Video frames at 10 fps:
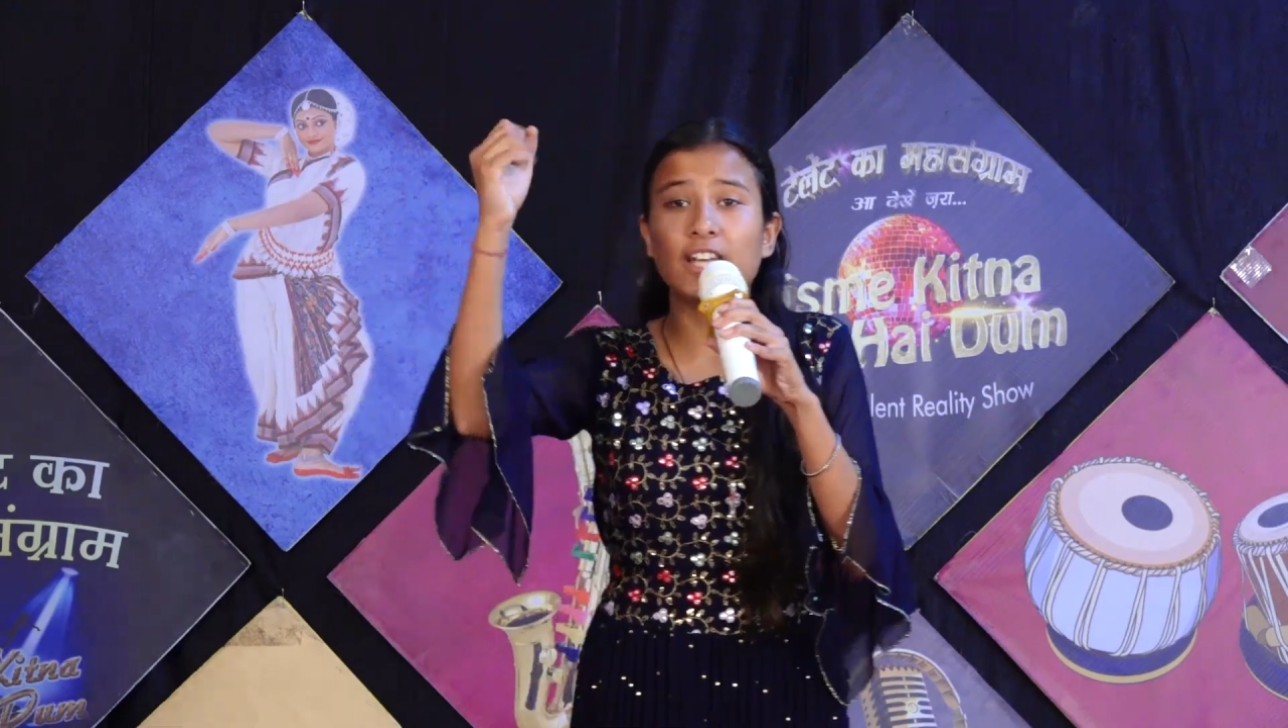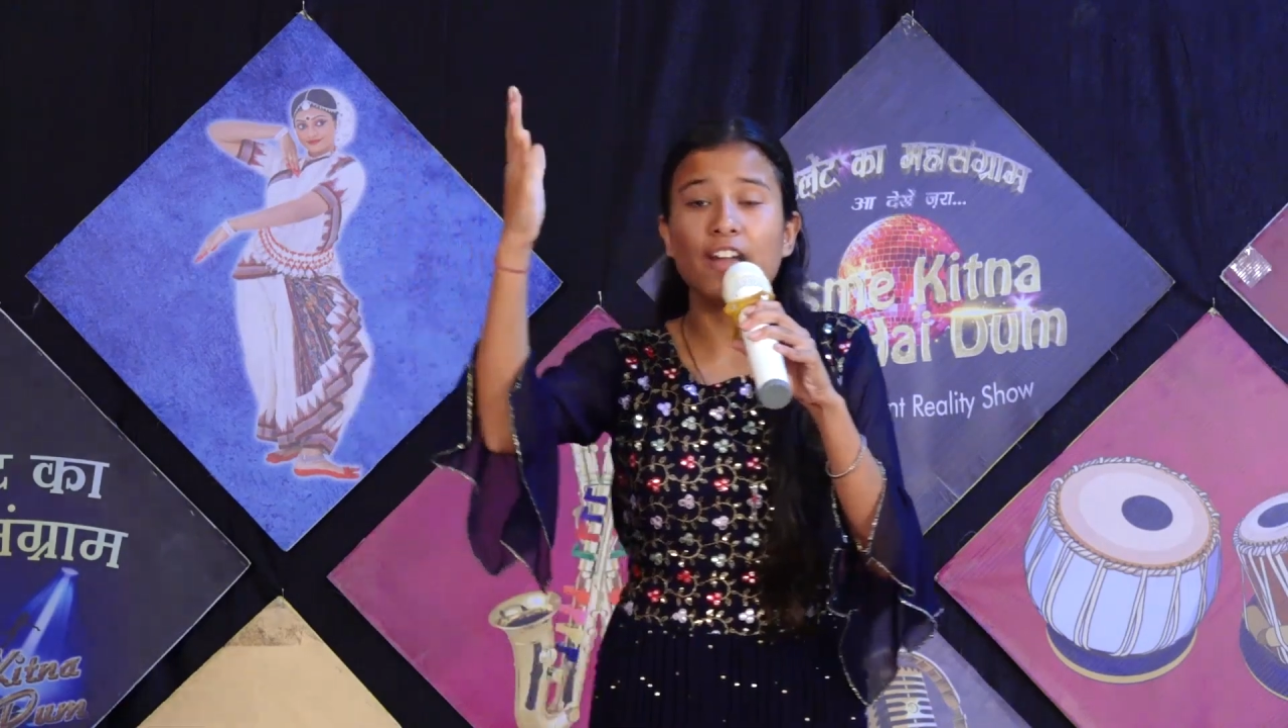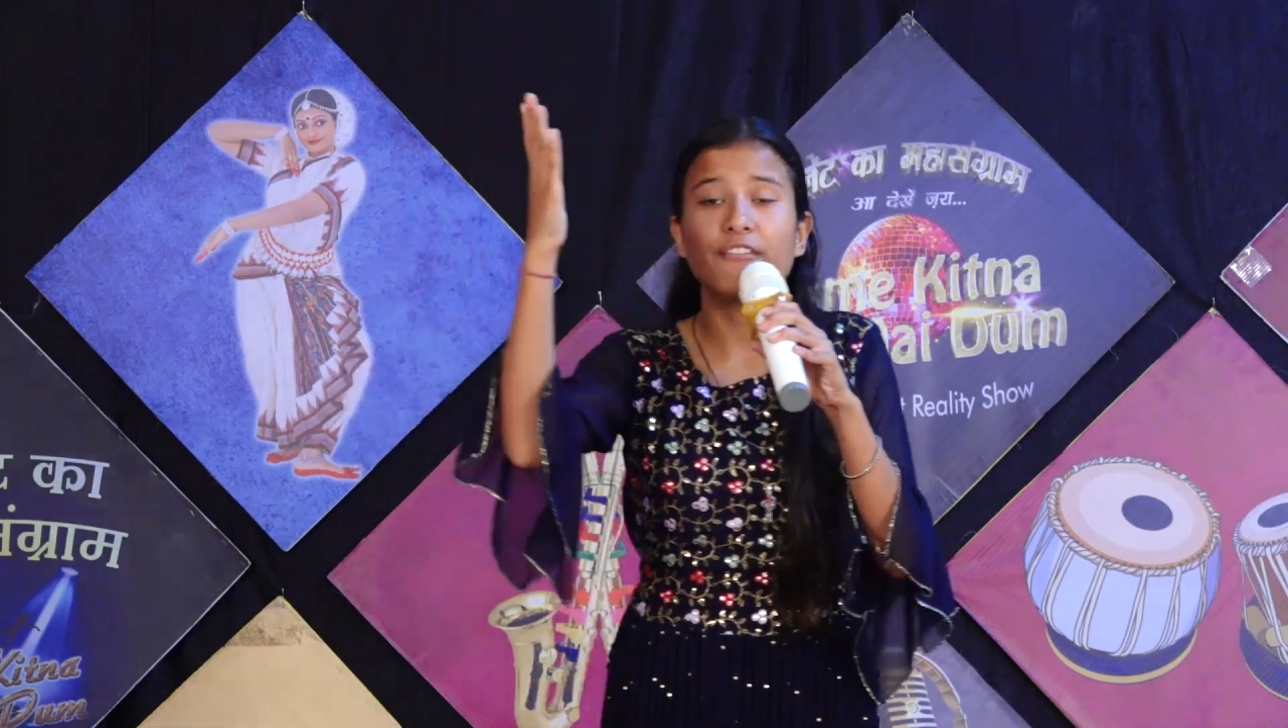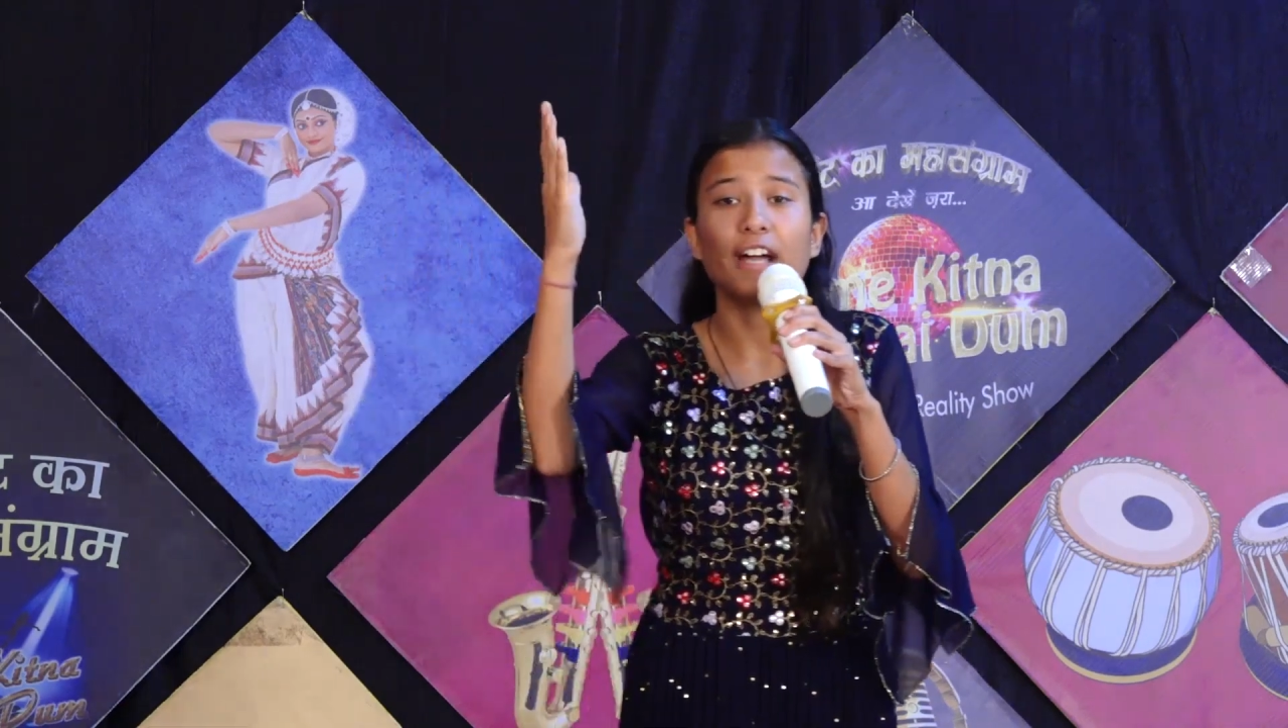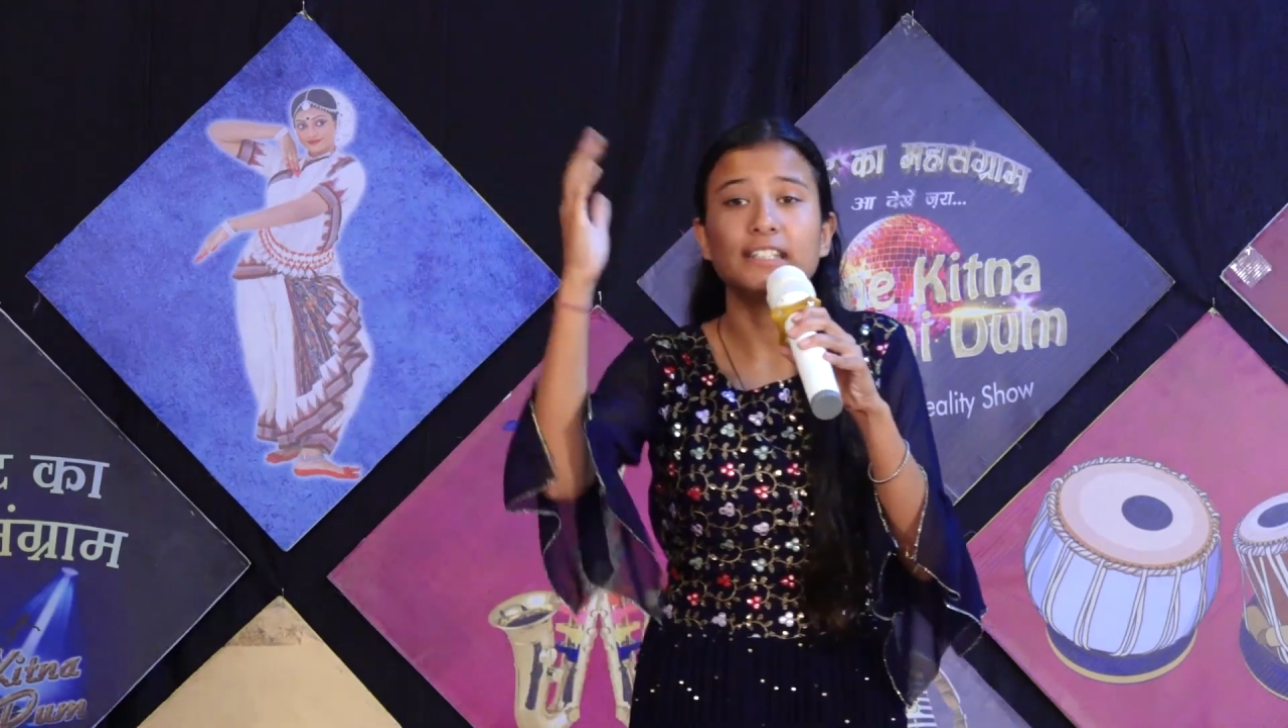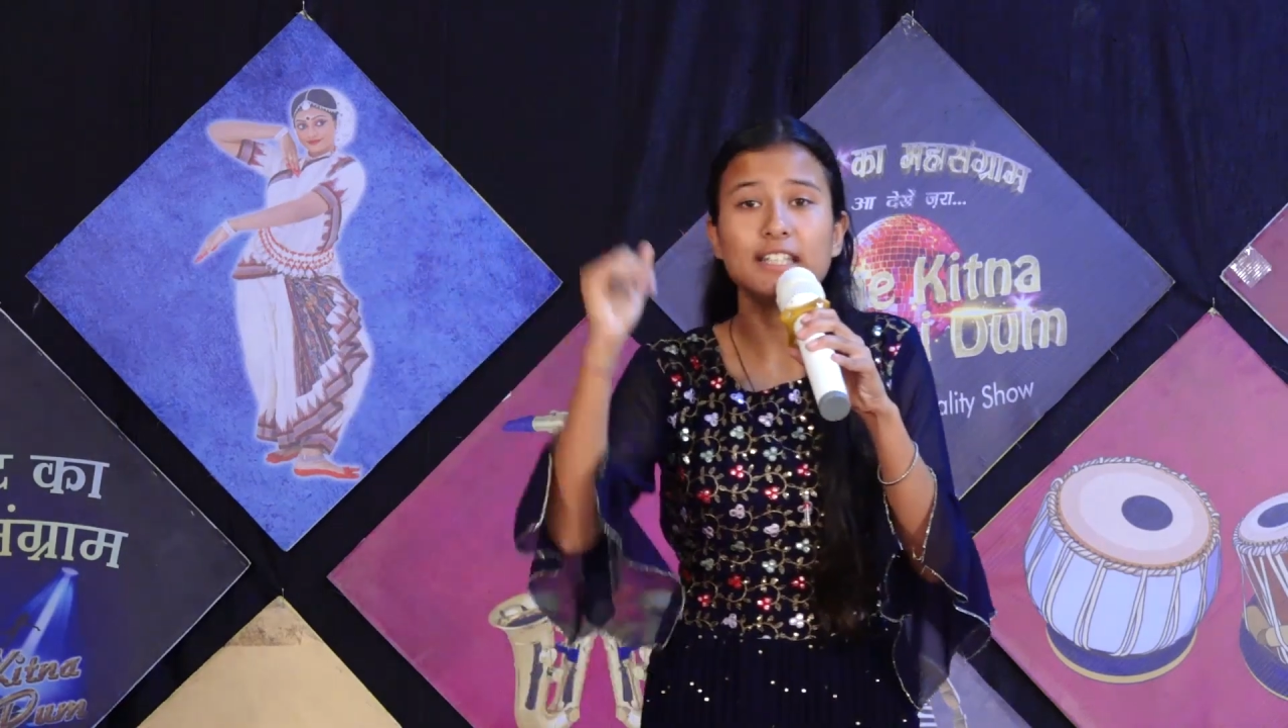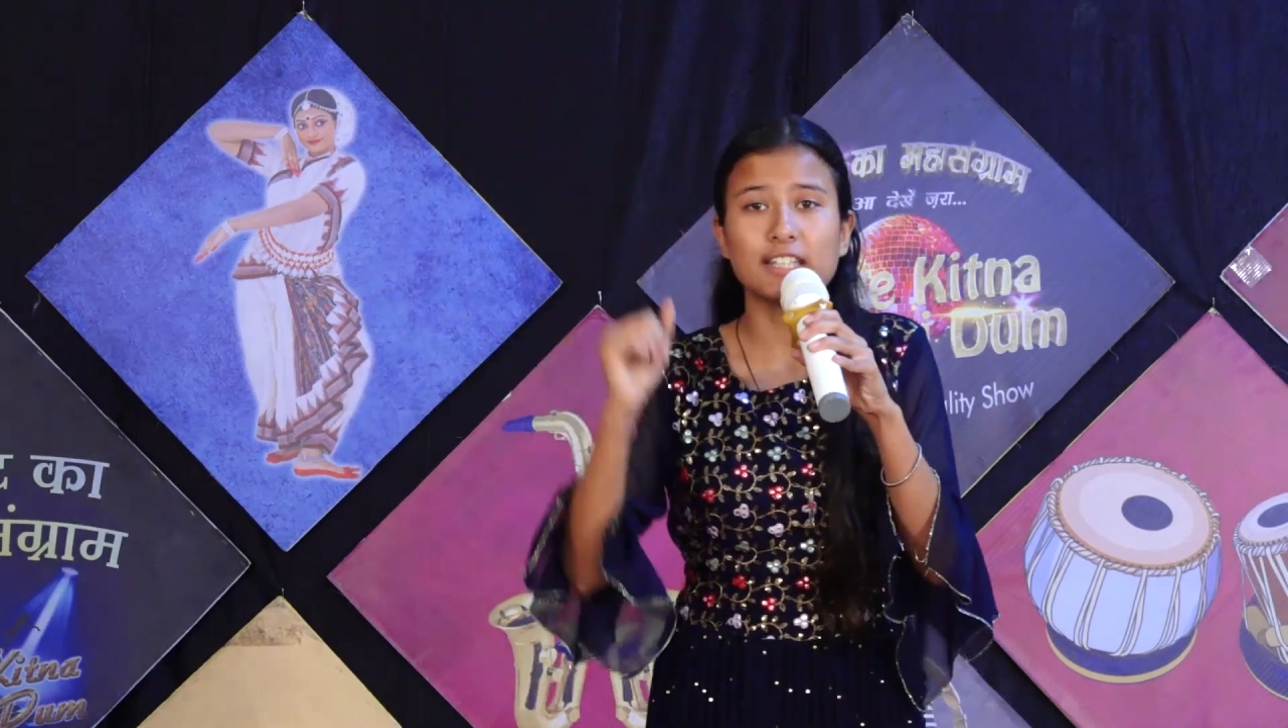हैं वायदे